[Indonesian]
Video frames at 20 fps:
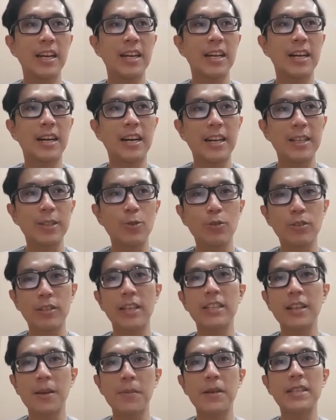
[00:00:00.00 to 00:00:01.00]
uh,
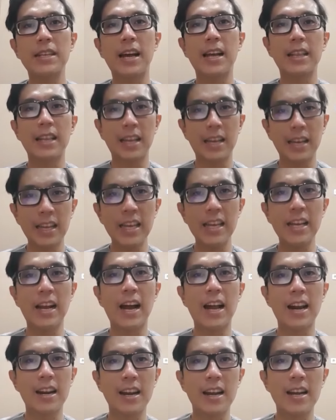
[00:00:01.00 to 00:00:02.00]
sukses sampai saat ini
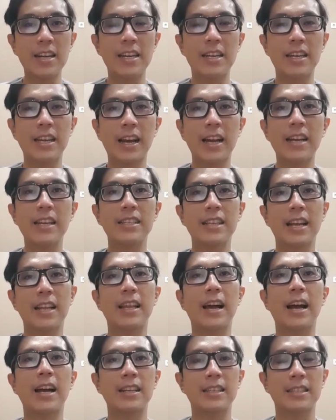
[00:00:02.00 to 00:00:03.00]
karena didikan di
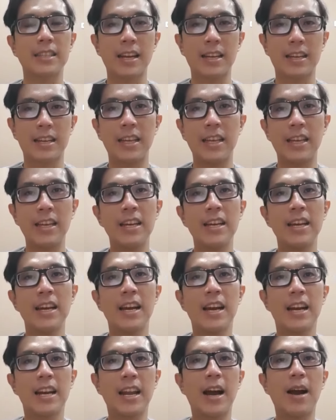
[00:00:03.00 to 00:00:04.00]
Santa Agnes tadi
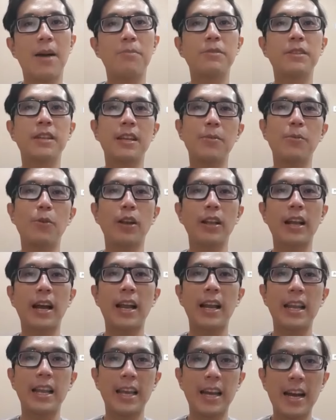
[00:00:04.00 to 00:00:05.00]
Nah, jadi buat
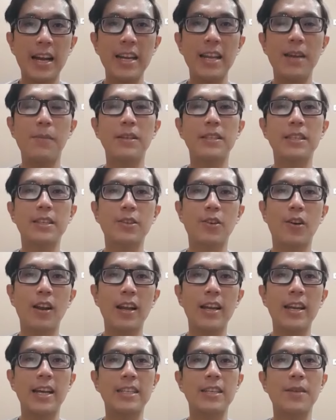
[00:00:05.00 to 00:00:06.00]
kalian yang masih
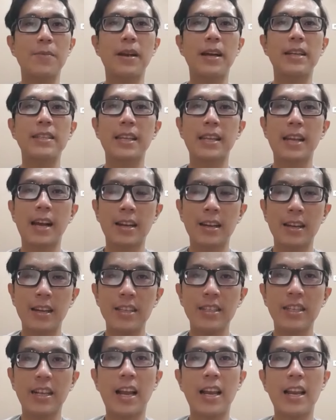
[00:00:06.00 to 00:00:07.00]
sekolah di SMP Santa
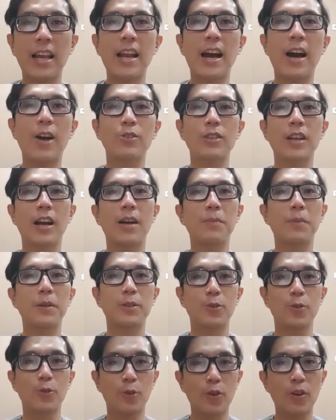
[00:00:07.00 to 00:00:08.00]
Agnes, kalian harus sangat
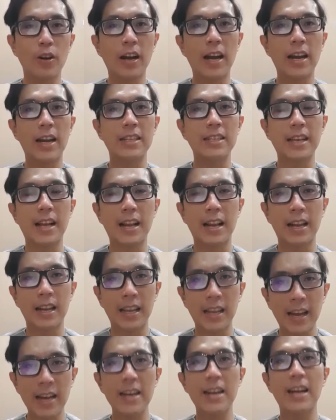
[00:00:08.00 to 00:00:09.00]
bersyukur karena
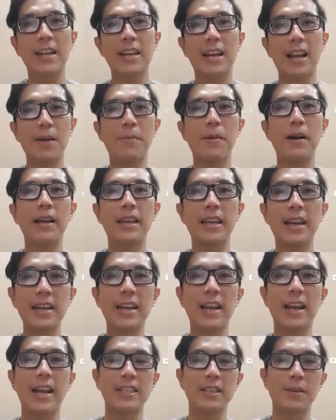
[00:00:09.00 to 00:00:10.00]
kalian adalah bagian
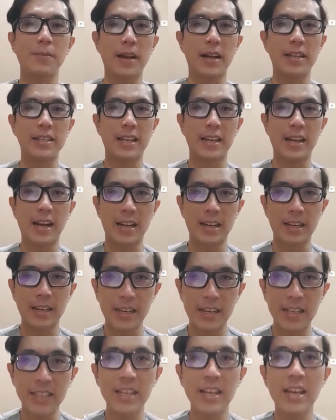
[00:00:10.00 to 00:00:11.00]
dari SMP Santa
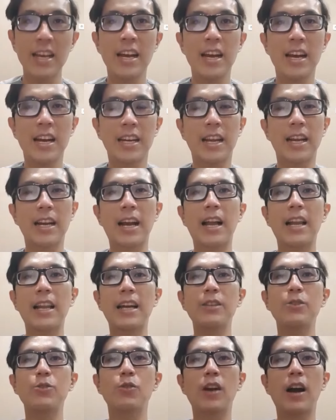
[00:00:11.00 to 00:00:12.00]
Agnes dan
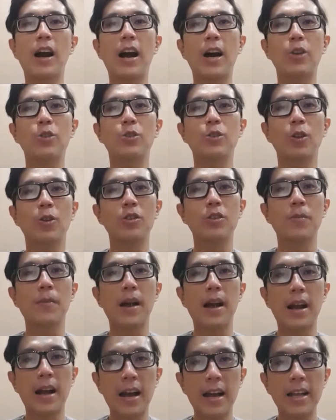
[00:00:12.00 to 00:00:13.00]
kalian juga harus terus
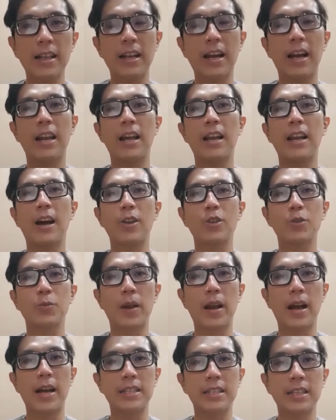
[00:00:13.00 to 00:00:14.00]
semangat, kalian harus
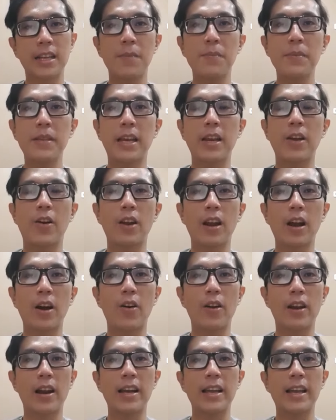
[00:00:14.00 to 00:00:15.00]
berhasil menjadi
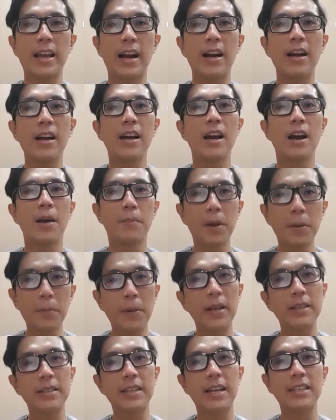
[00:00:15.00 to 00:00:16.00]
orang-orang yang
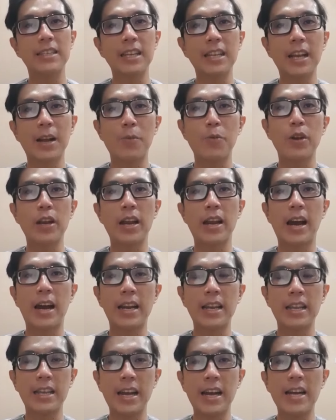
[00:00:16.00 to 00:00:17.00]
berprestasi di kemudian
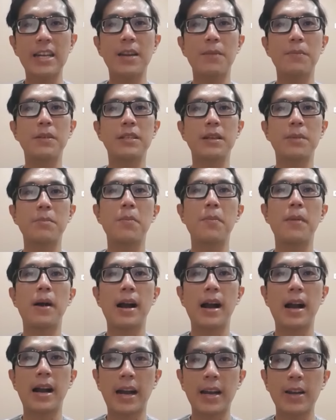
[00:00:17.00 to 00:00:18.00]
harinya dan bisa
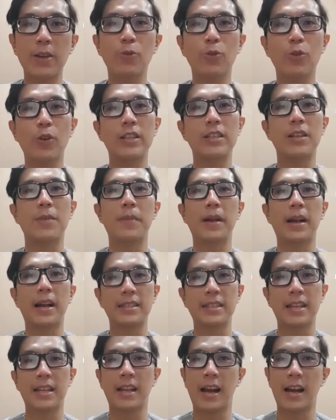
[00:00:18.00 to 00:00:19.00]
membanggakan untuk SMP
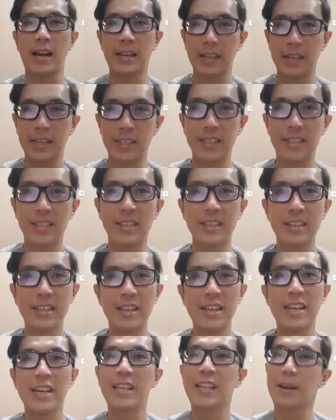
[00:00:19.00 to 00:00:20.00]
Santa Agnes.
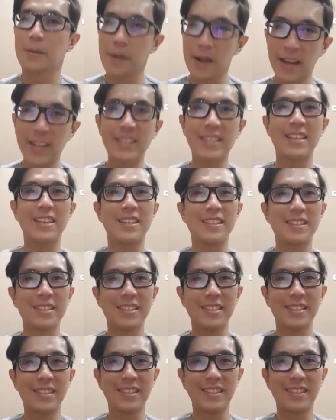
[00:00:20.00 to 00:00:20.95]
Terima kasih.